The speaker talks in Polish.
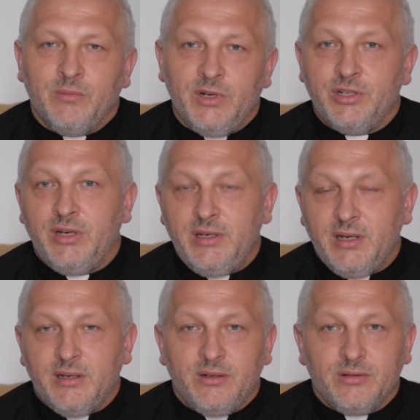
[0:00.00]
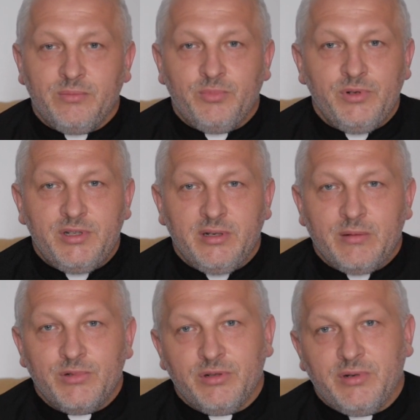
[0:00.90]
Bo jeżeli nie, no to pójdzie
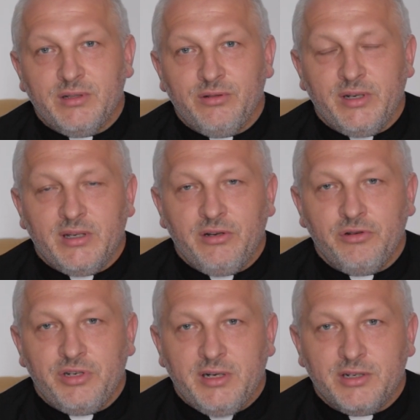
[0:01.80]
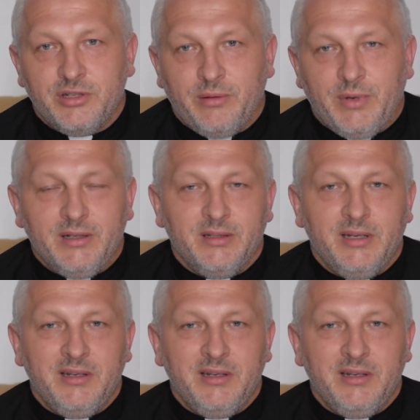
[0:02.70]
na przykład do jakiegoś bandy,